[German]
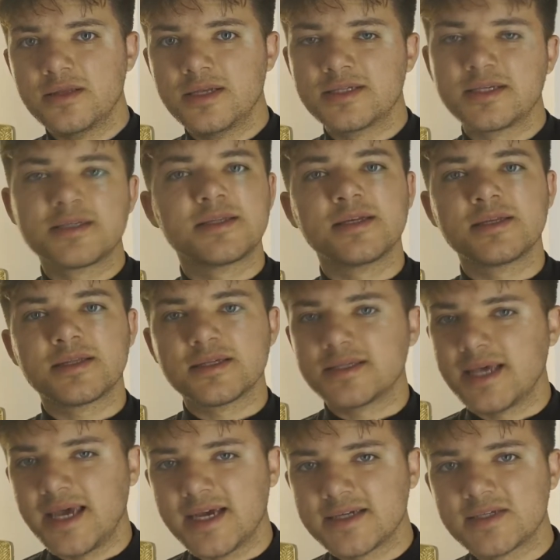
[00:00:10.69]
Das ist nicht das
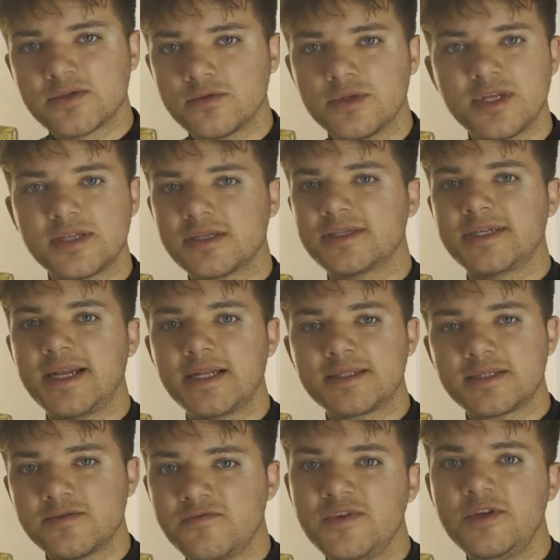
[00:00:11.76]
erste und nicht das
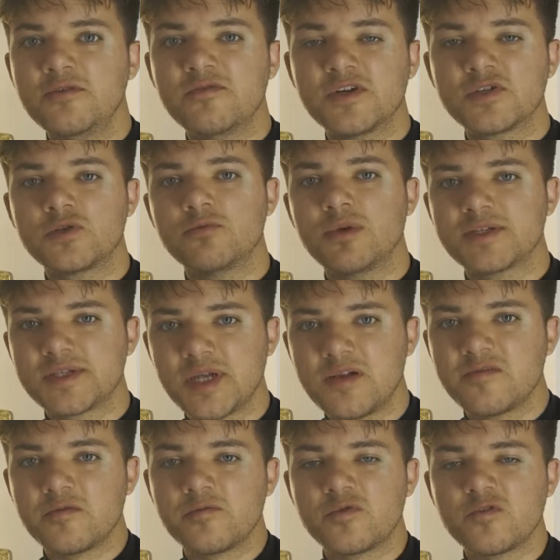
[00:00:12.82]
letzte Video, was du über
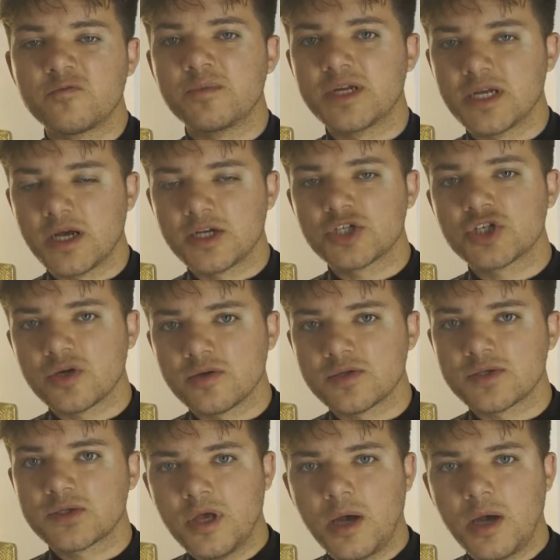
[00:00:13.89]
Self-Improvement anschaust.